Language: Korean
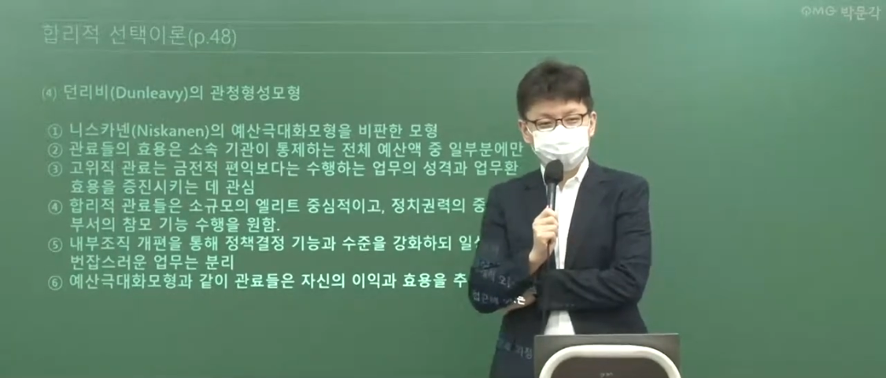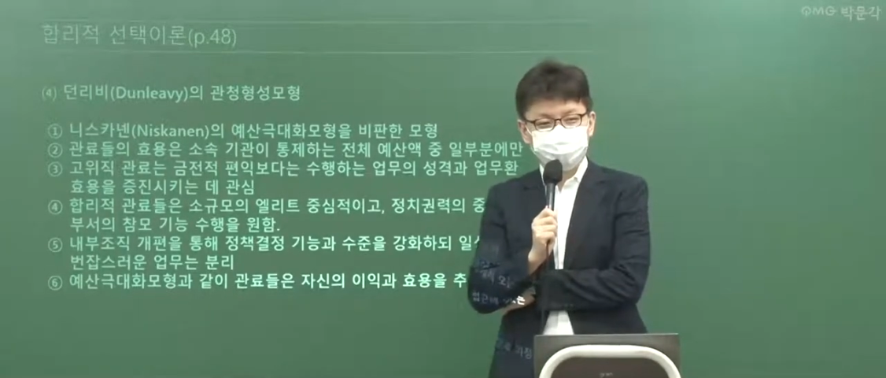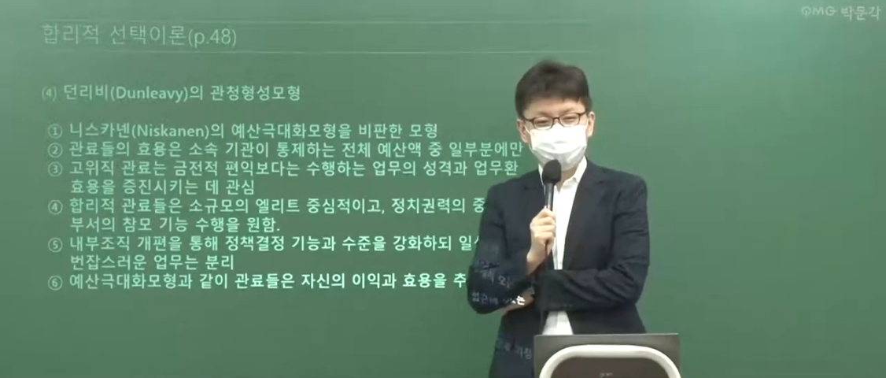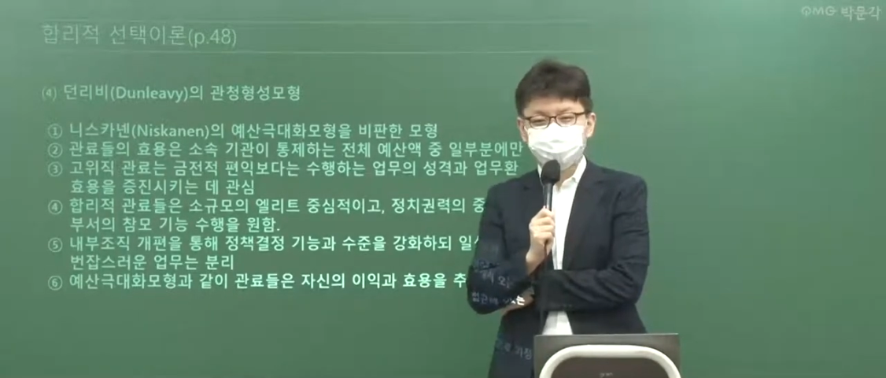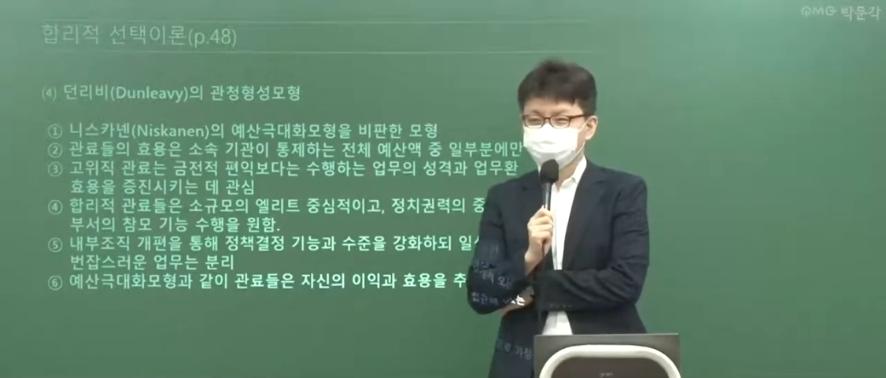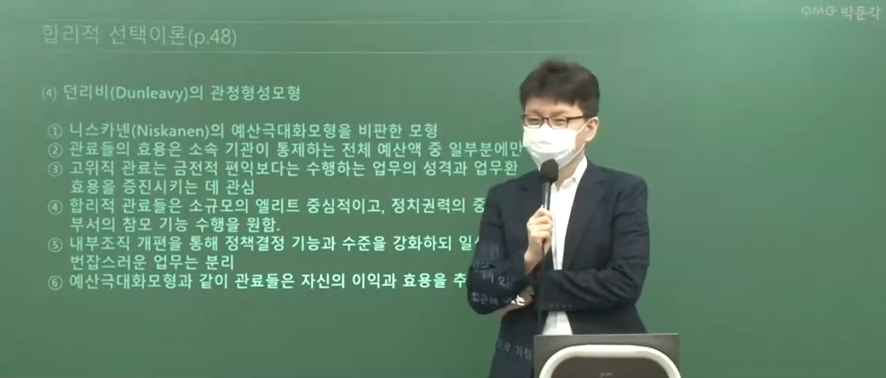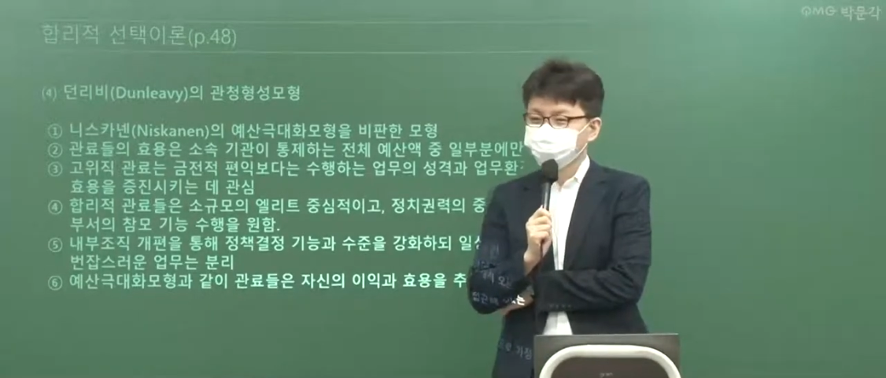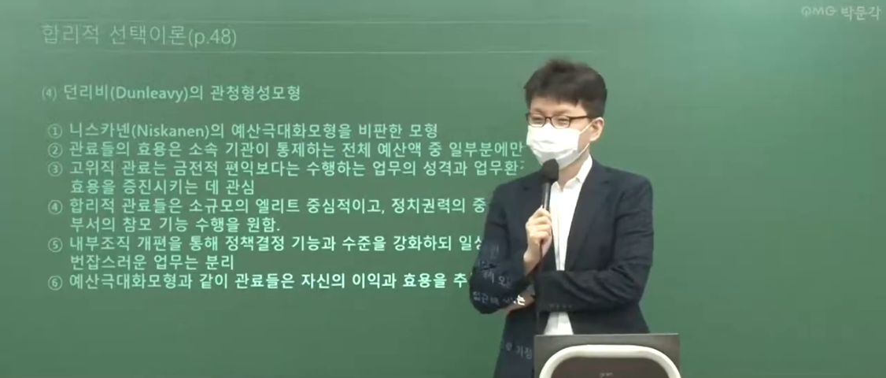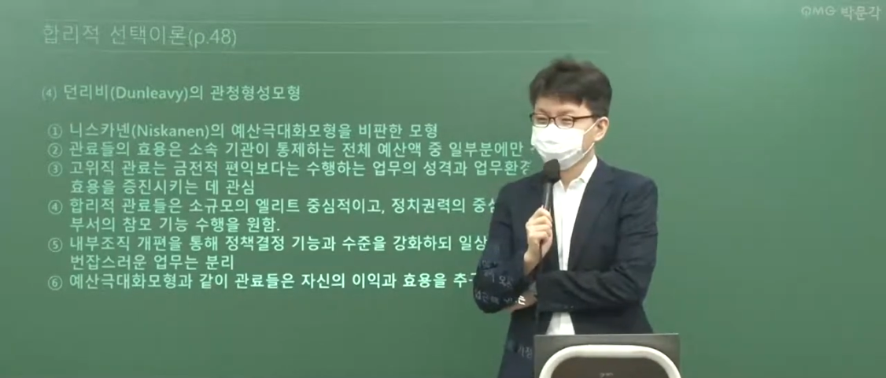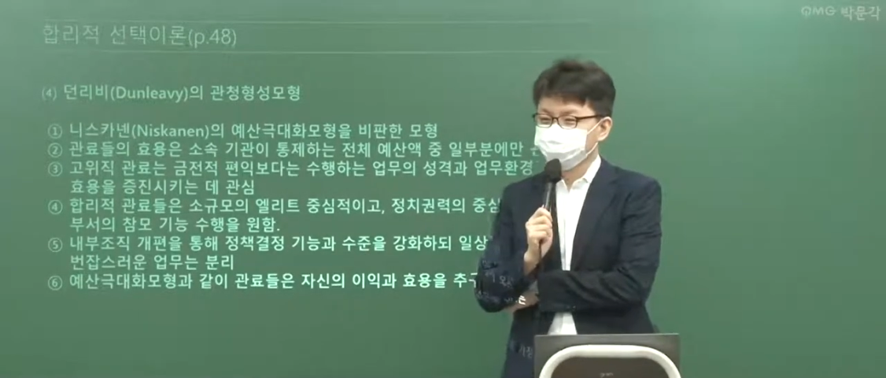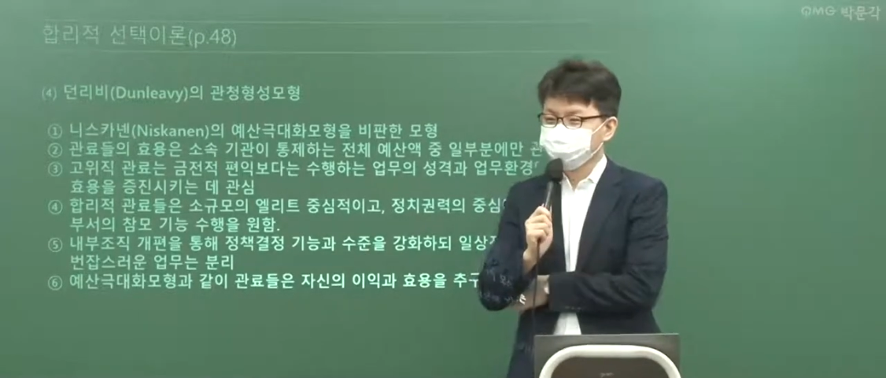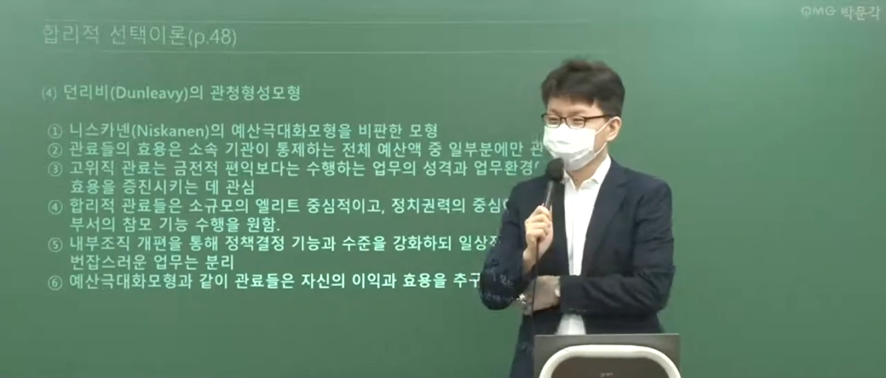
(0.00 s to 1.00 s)
스탠스를
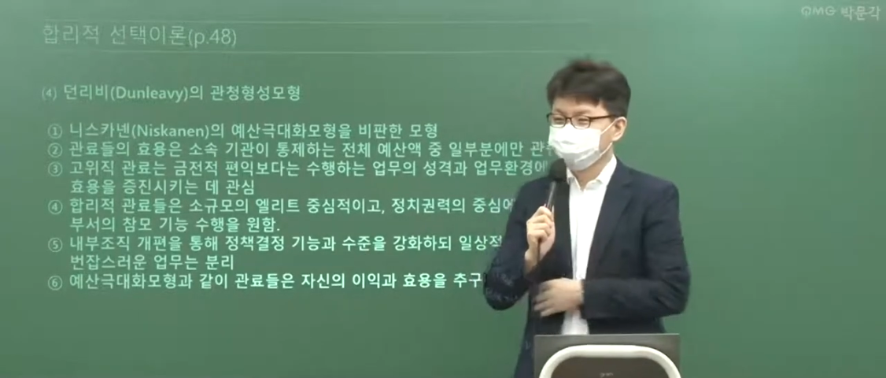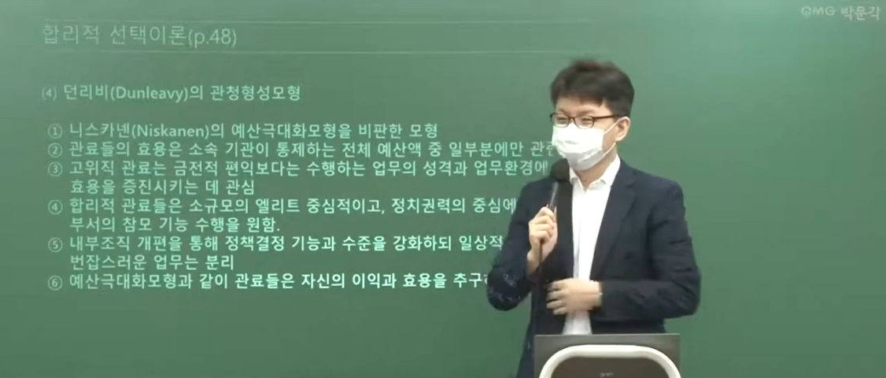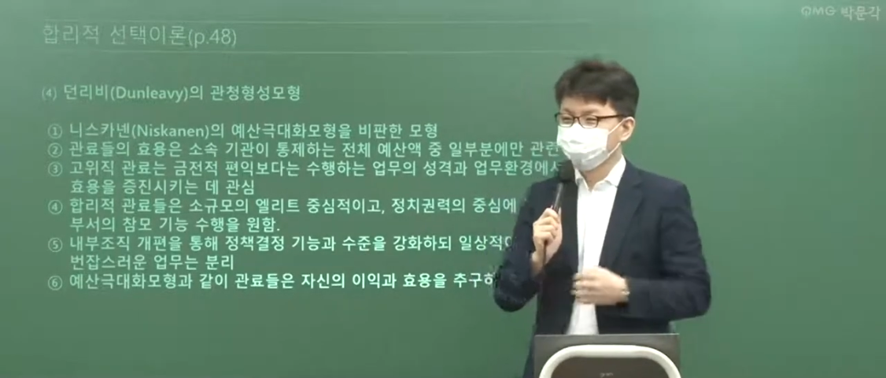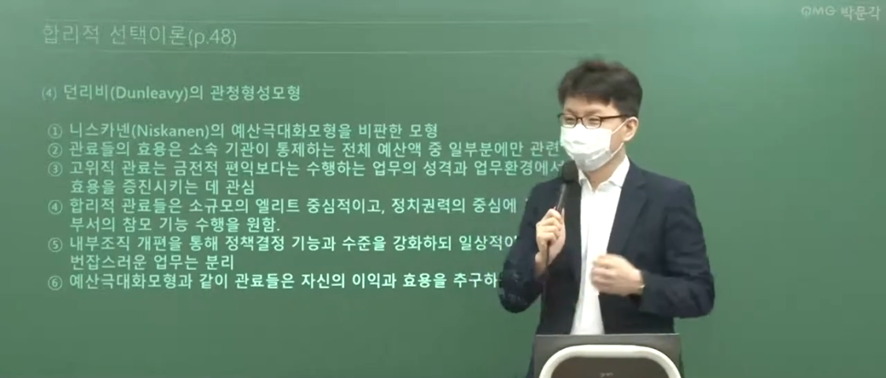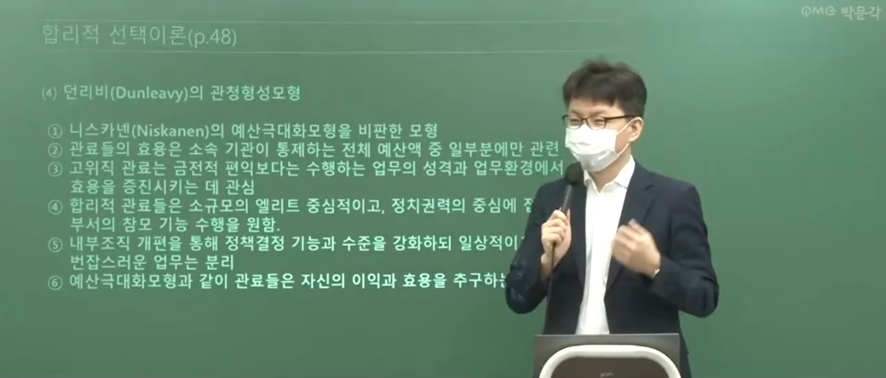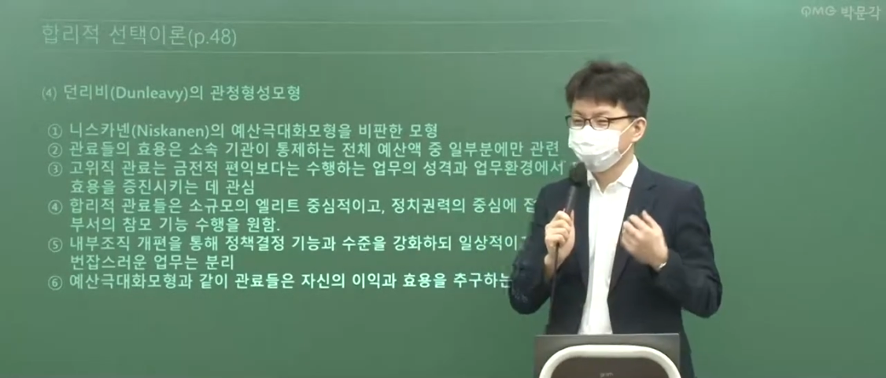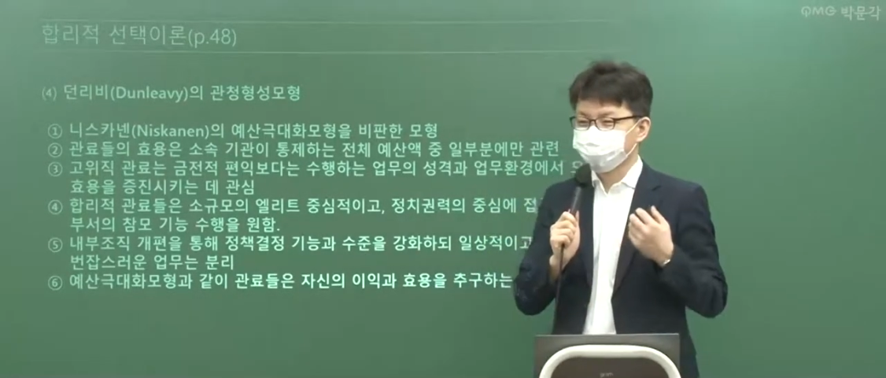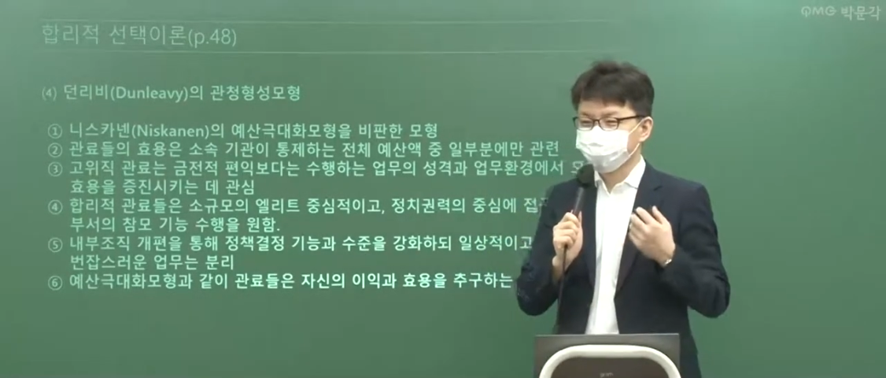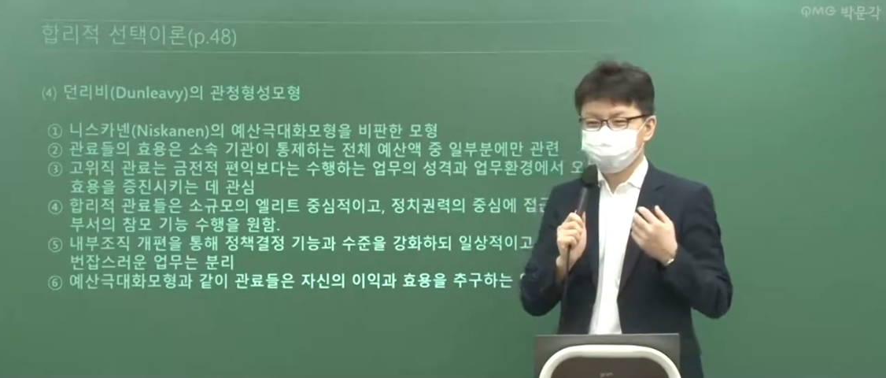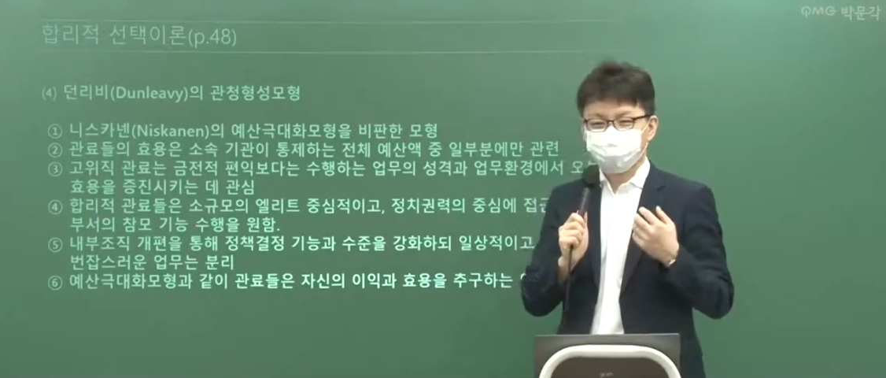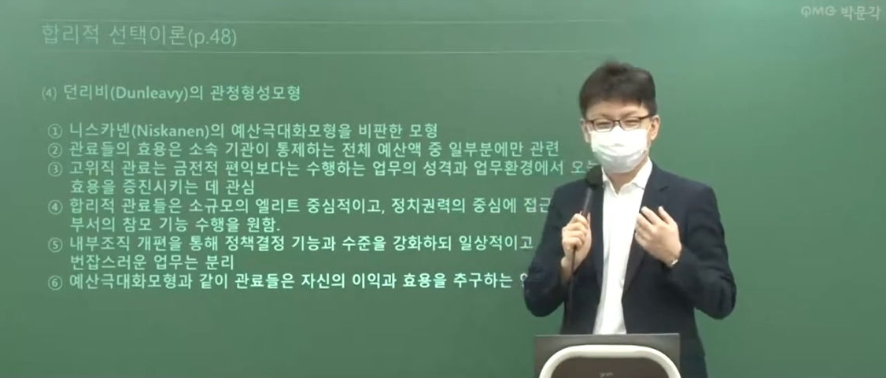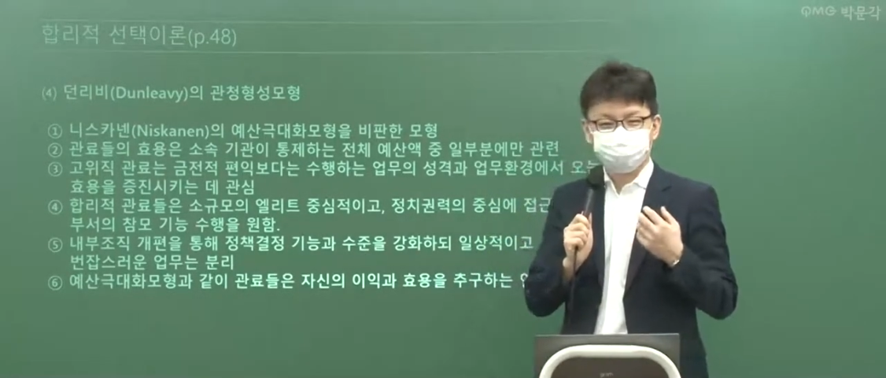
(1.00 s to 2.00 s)
잡으세요. 내
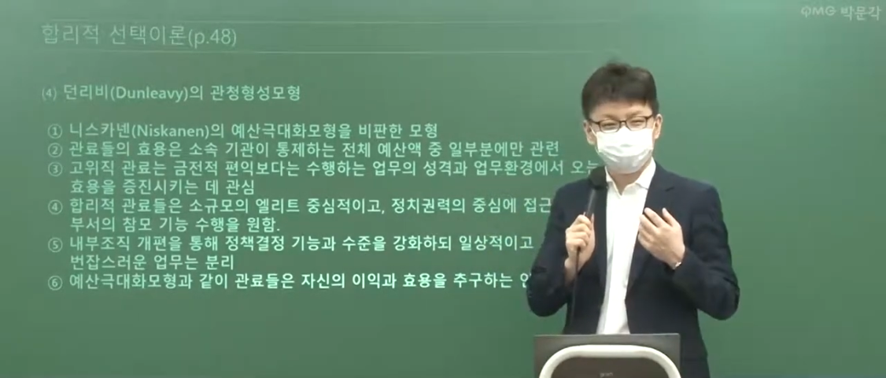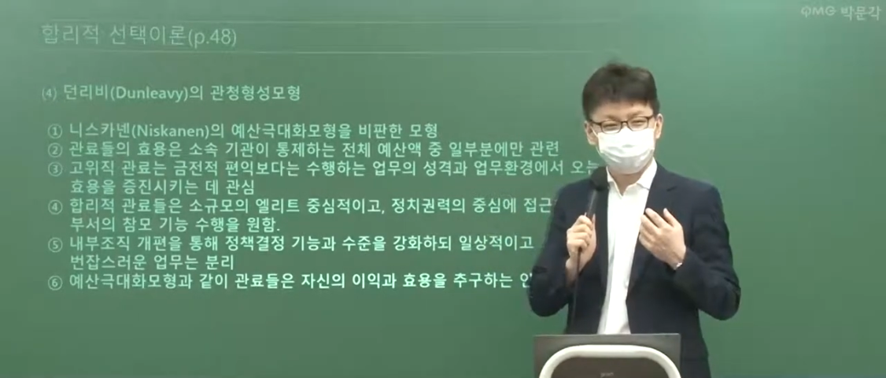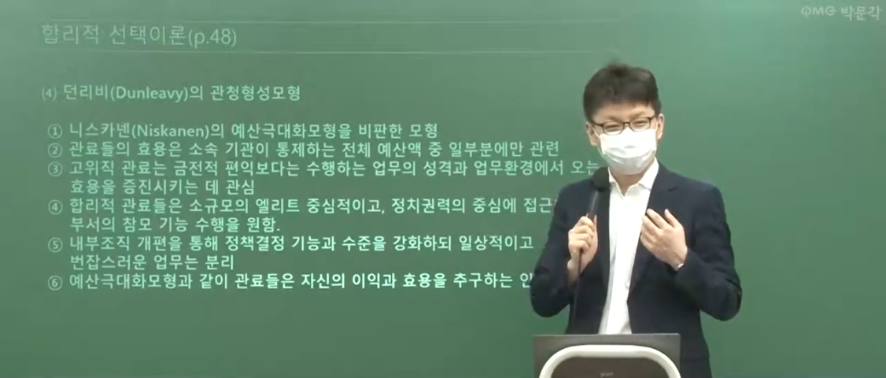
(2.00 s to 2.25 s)
입장을.